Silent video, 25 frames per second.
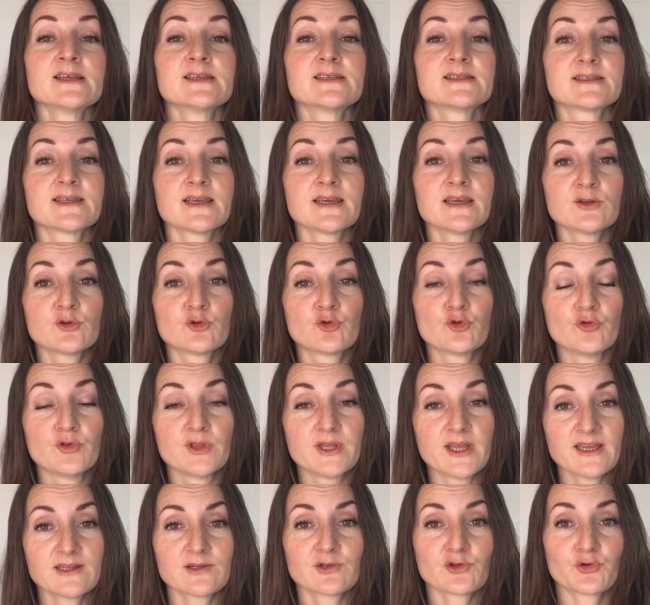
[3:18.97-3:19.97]
c'est de
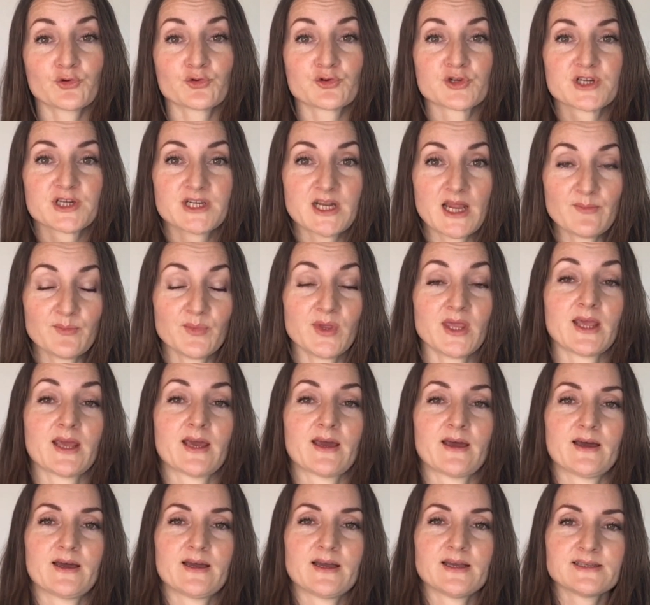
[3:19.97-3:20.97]
n'être
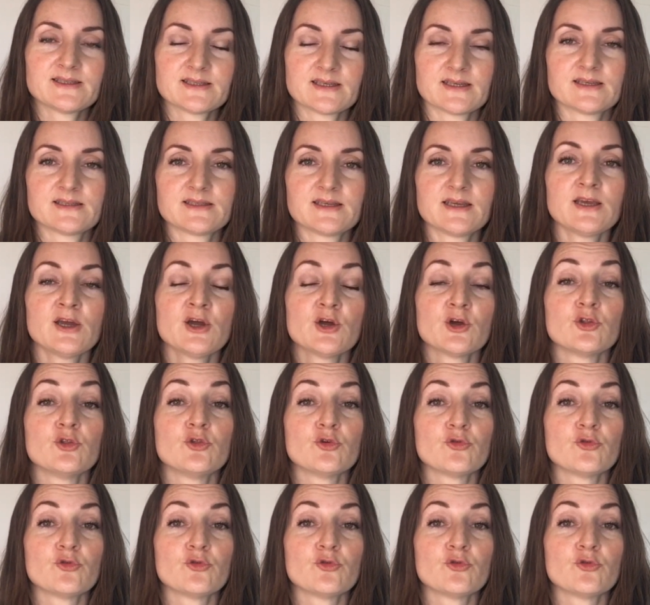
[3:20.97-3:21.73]
jamais rassasié,